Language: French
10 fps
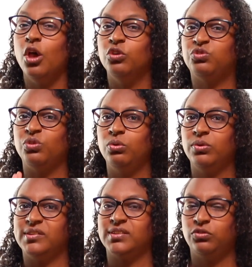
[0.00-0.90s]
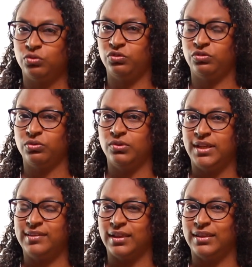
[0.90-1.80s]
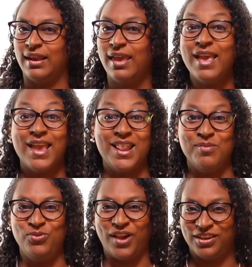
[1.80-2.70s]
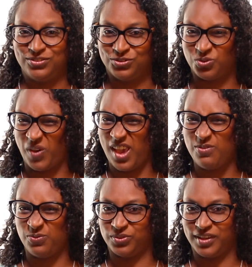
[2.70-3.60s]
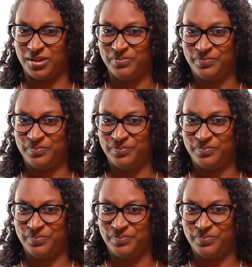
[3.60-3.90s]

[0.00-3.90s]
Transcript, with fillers: selon les instructions de l'Éternel, et les murailles se sont effondrées.